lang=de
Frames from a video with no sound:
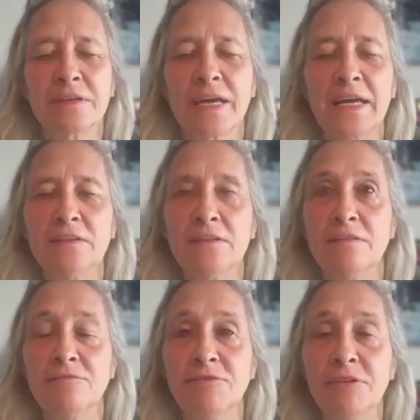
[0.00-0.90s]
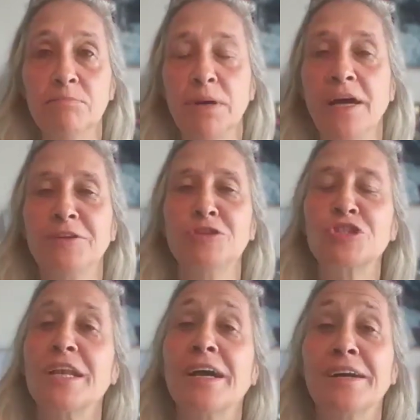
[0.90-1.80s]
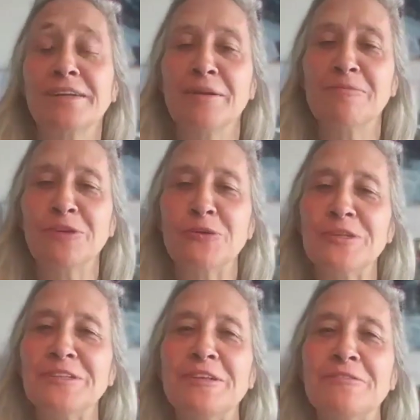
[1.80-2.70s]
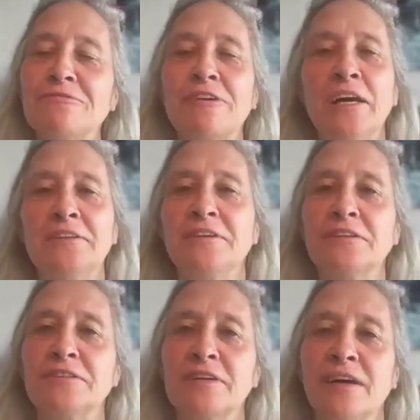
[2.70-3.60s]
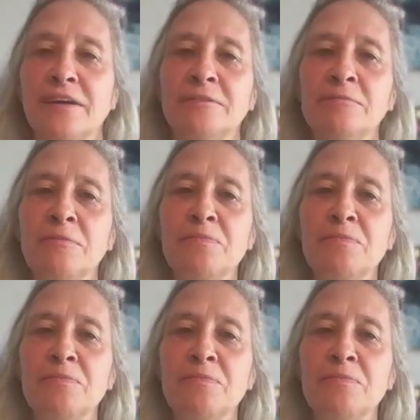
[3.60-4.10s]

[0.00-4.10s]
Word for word: Keinen Wimpernschlag haben wir ohne den Vater getan.